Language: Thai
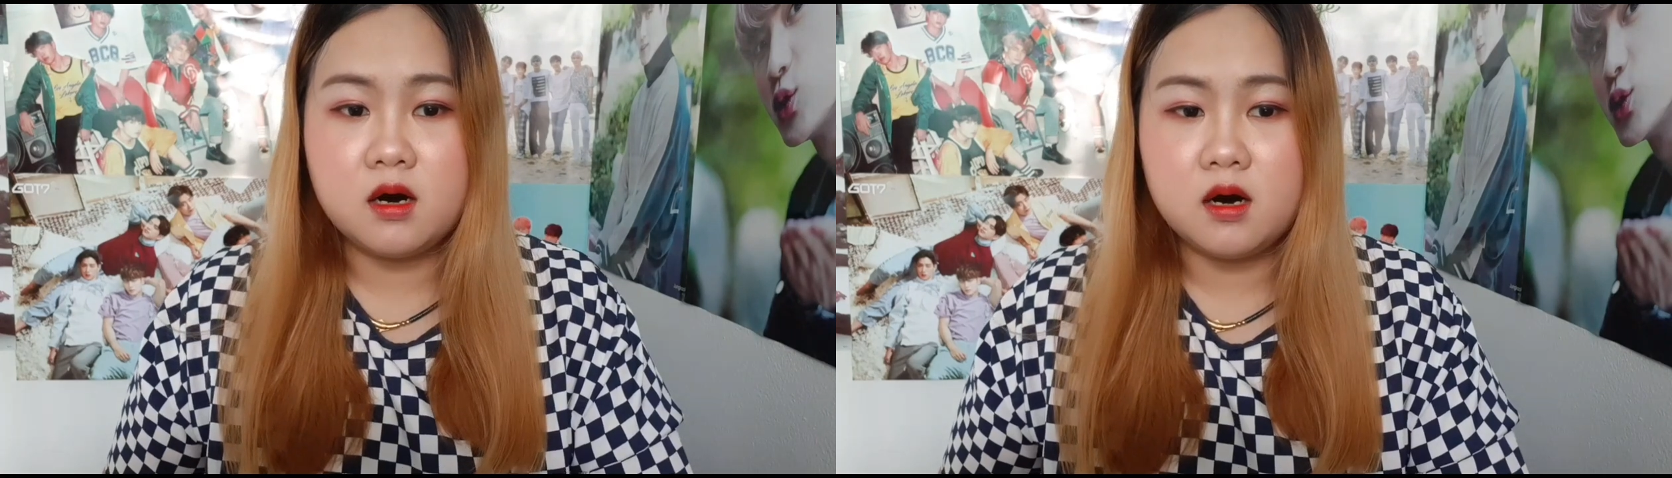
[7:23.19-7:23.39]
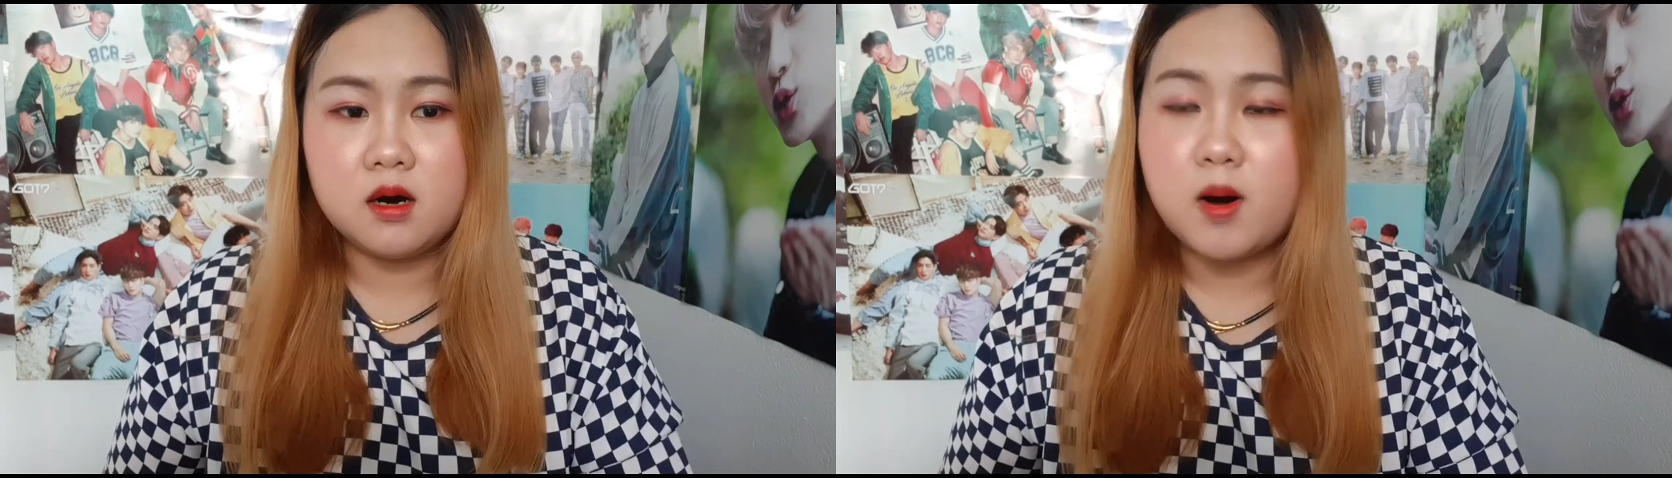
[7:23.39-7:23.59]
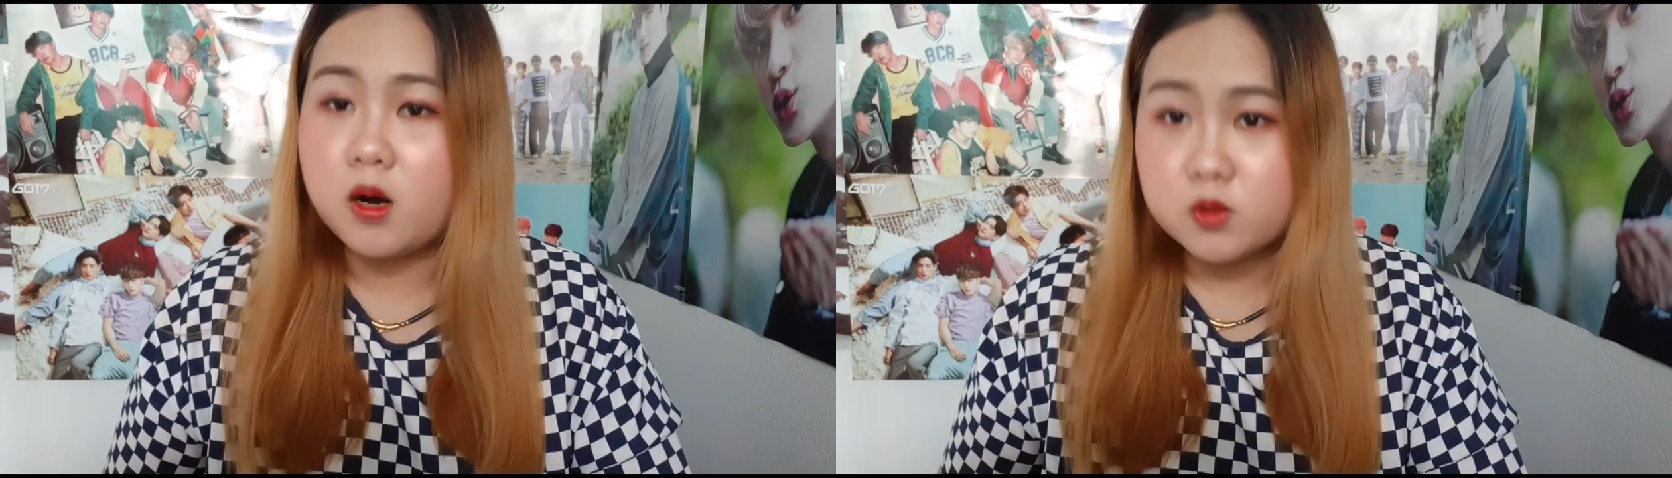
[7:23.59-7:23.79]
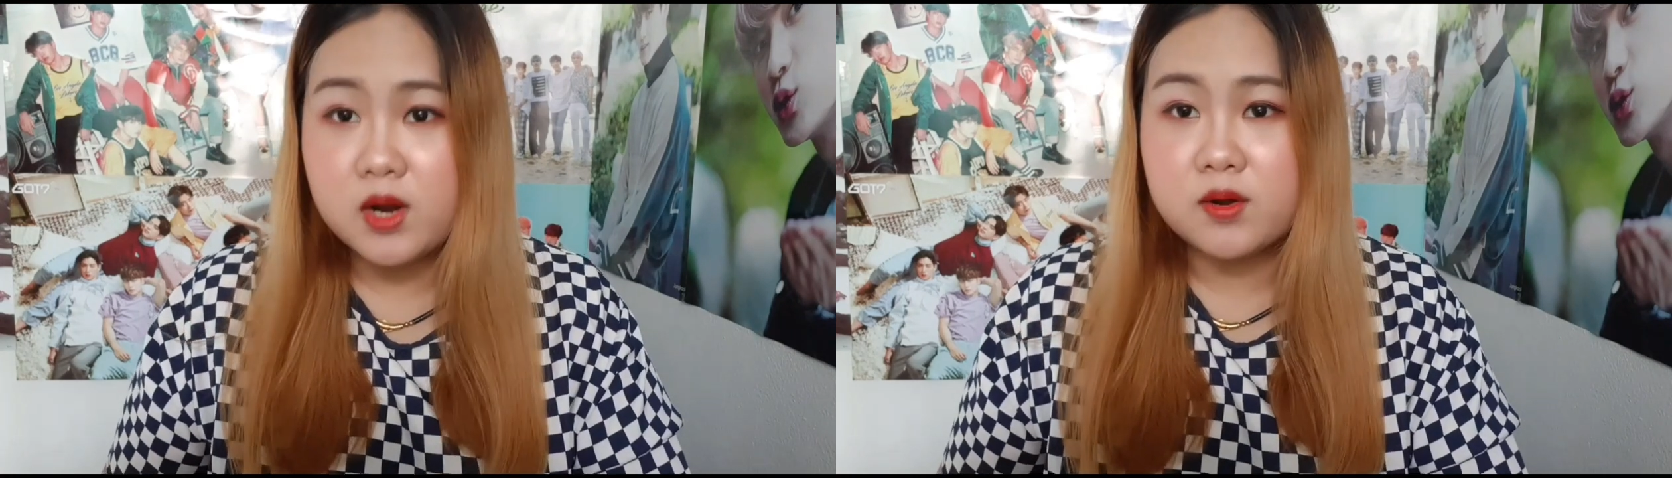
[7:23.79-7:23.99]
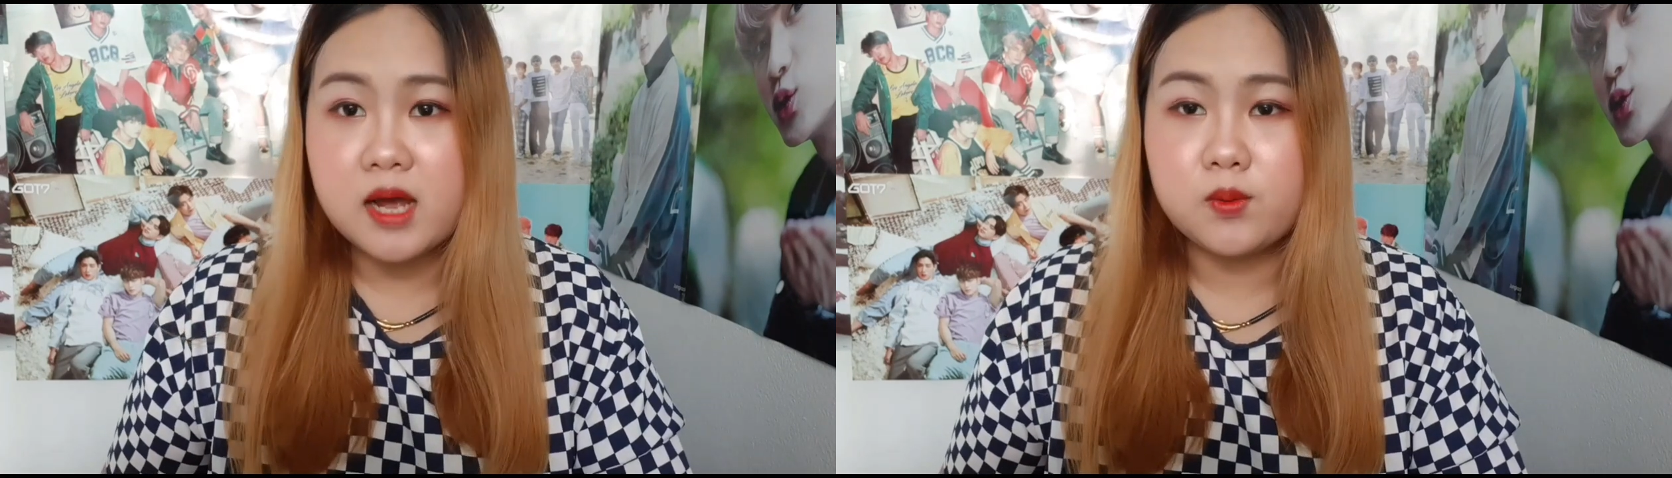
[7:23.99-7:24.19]
ออบอก
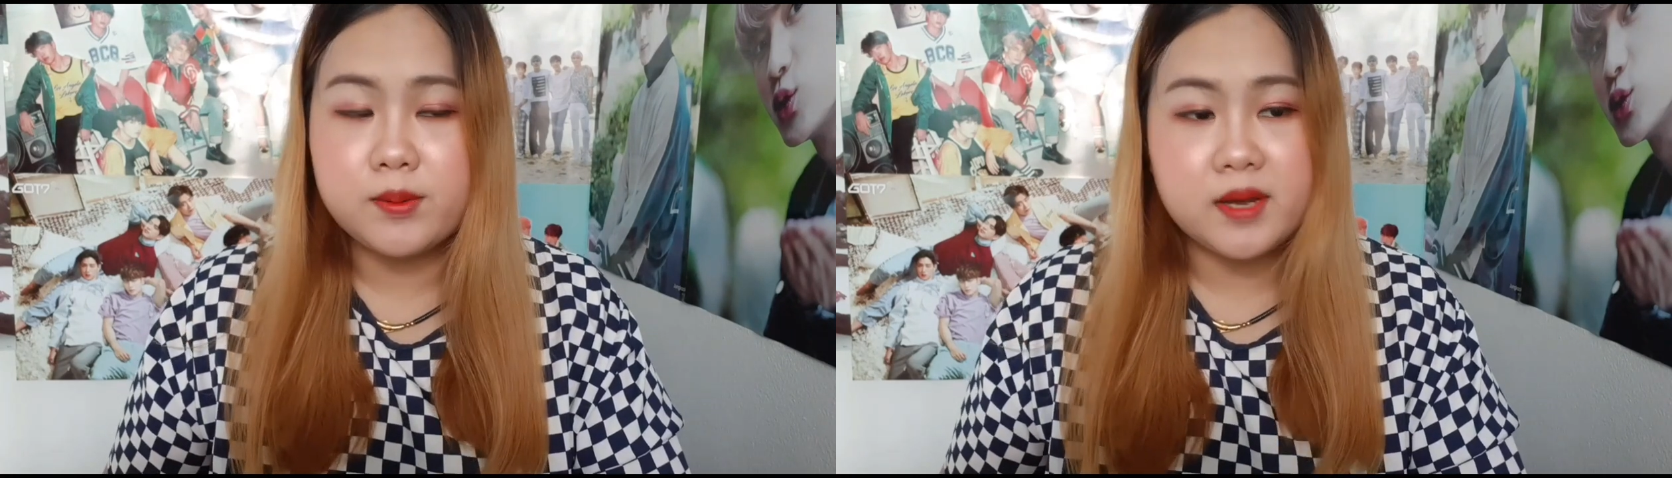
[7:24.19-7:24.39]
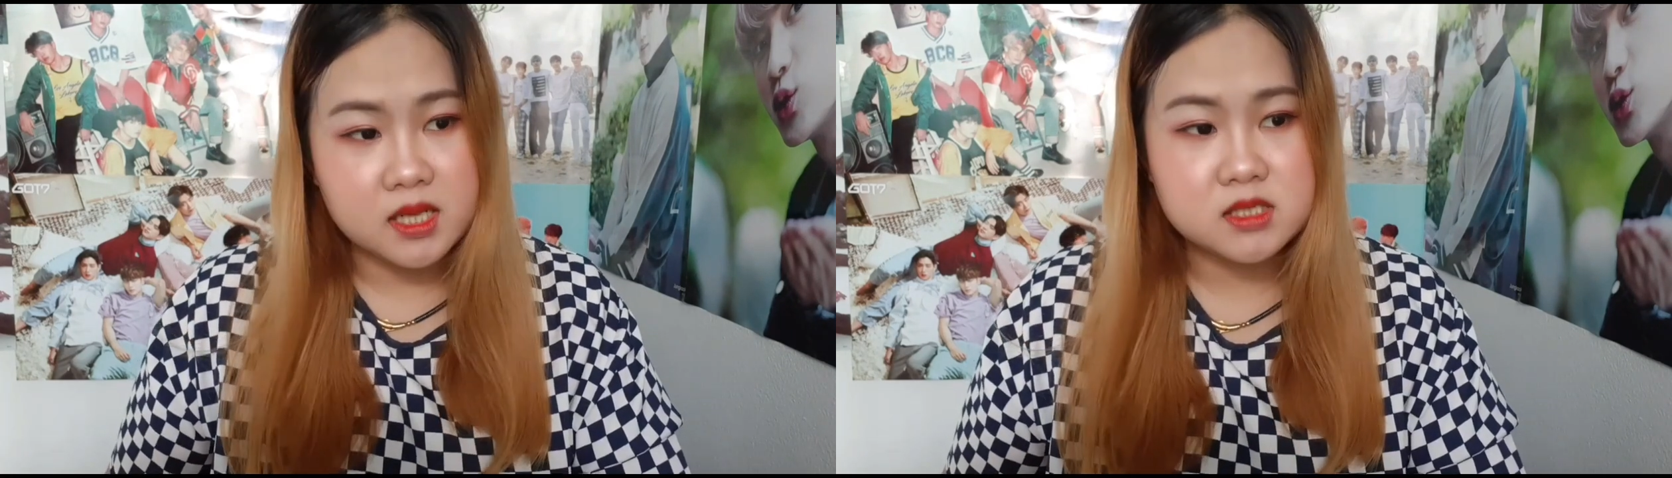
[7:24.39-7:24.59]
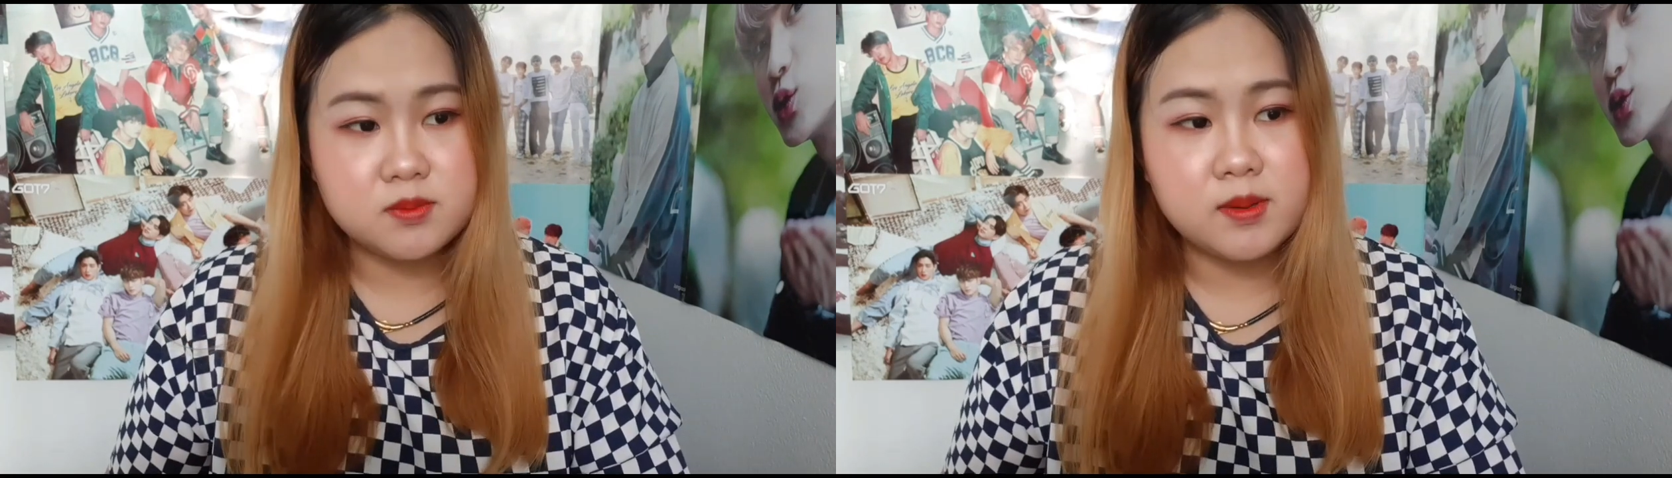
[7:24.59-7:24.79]
ด้วยแล้วกันว่าเพลงนี้